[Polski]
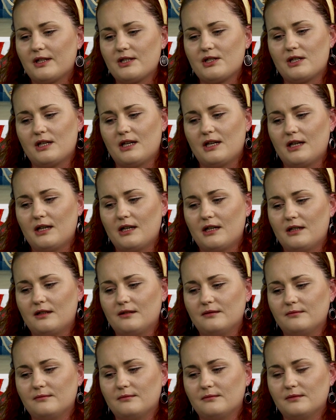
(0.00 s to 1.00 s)
Właśnie
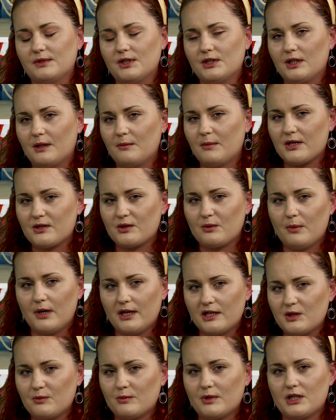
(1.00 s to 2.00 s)
dzisiaj bardzo
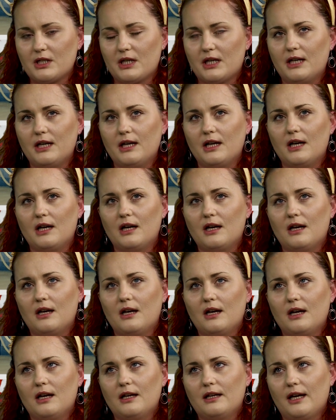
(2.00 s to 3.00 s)
baliśmy się,
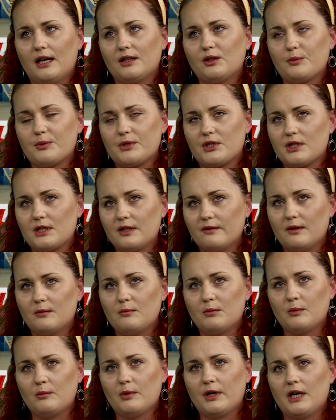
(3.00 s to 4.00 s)
ja to
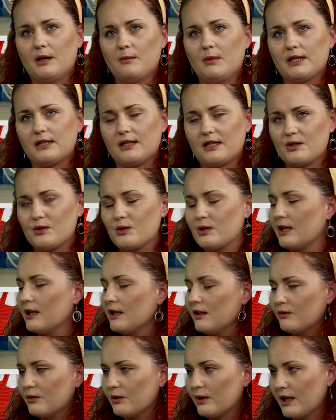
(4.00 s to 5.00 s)
przeżywam, bo moja matka
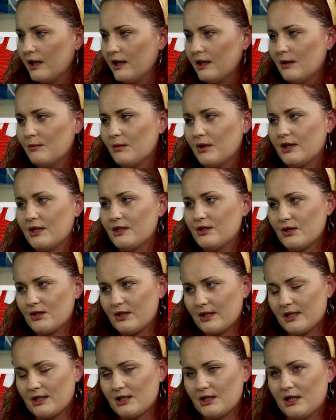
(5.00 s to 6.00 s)
została w Ukrainie, moja
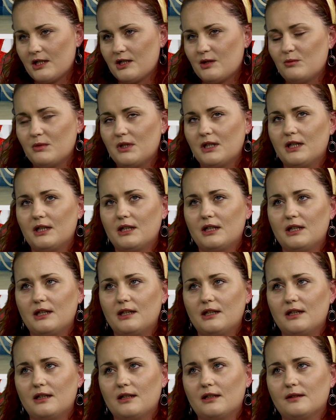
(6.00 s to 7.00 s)
siostra z dziećmi
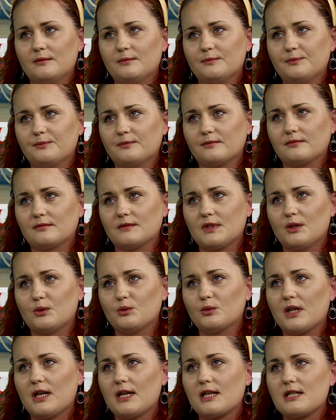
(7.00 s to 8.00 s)
i
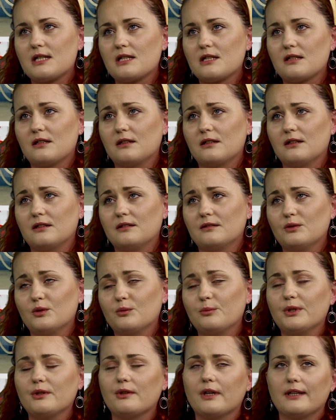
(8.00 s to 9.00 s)
u nas e, no,
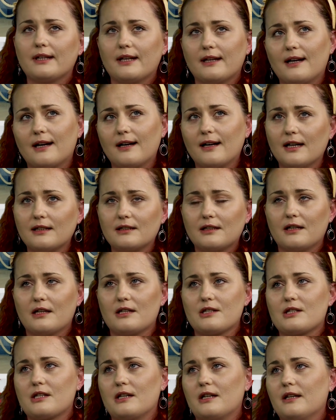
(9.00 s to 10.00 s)
była taka
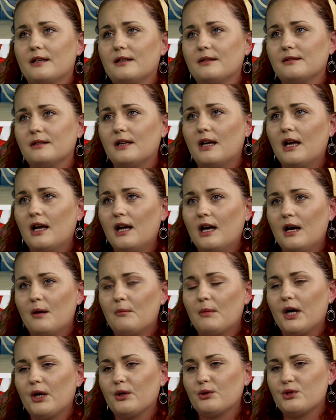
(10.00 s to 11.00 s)
gadka, że
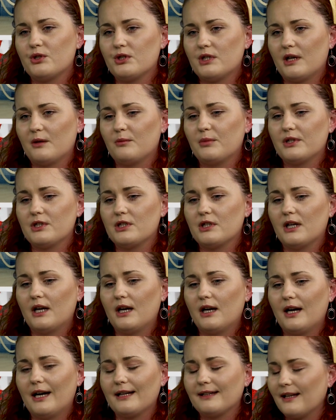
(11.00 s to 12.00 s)
mają dzisiaj być
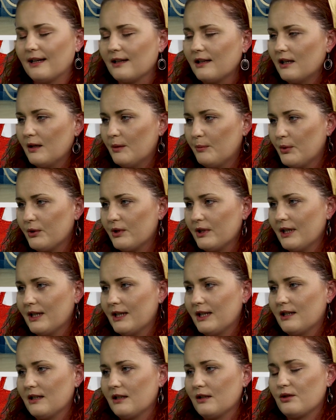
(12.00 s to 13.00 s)
ataki po
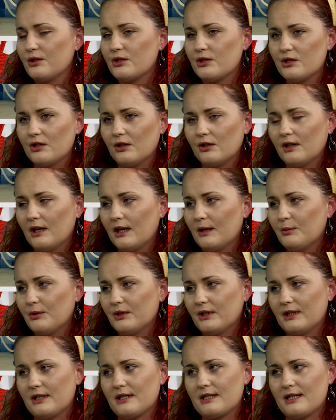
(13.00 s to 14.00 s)
tych kościołach,
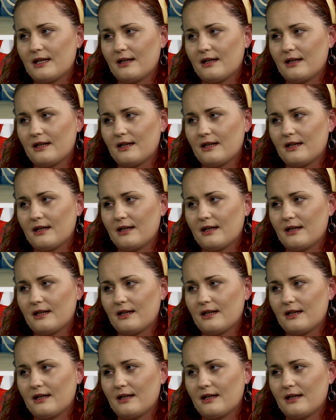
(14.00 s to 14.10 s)
po tych